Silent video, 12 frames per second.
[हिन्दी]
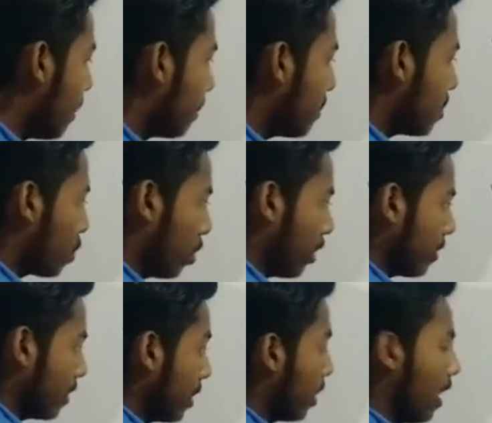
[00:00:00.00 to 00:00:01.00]
सेम डिजिट होना
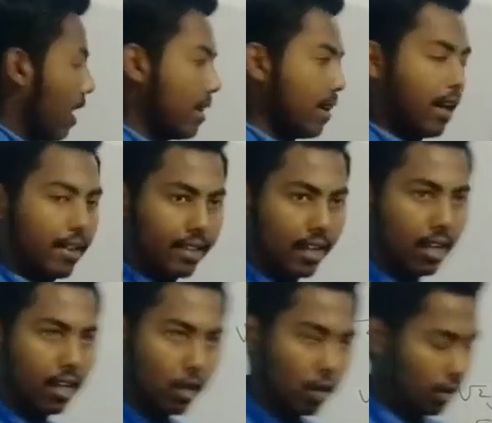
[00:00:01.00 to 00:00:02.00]
चाहिए ऐसा
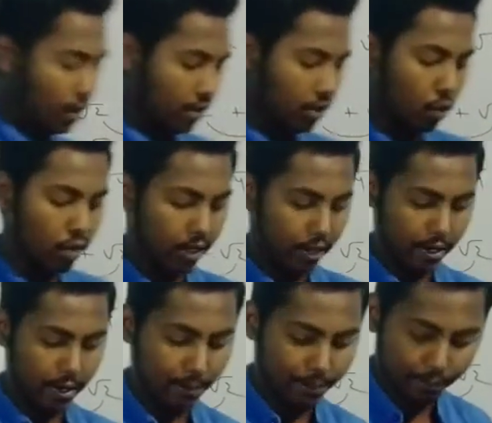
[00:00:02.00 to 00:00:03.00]
ज़रूरी
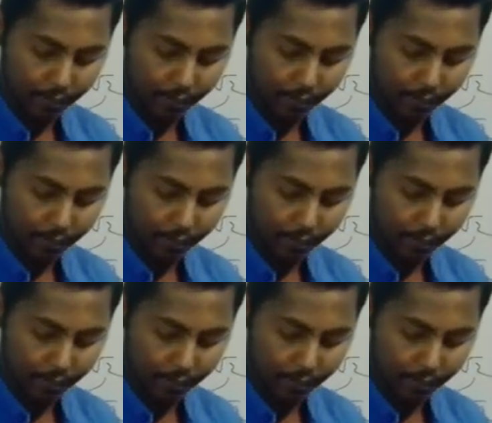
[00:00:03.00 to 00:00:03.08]
नहीं है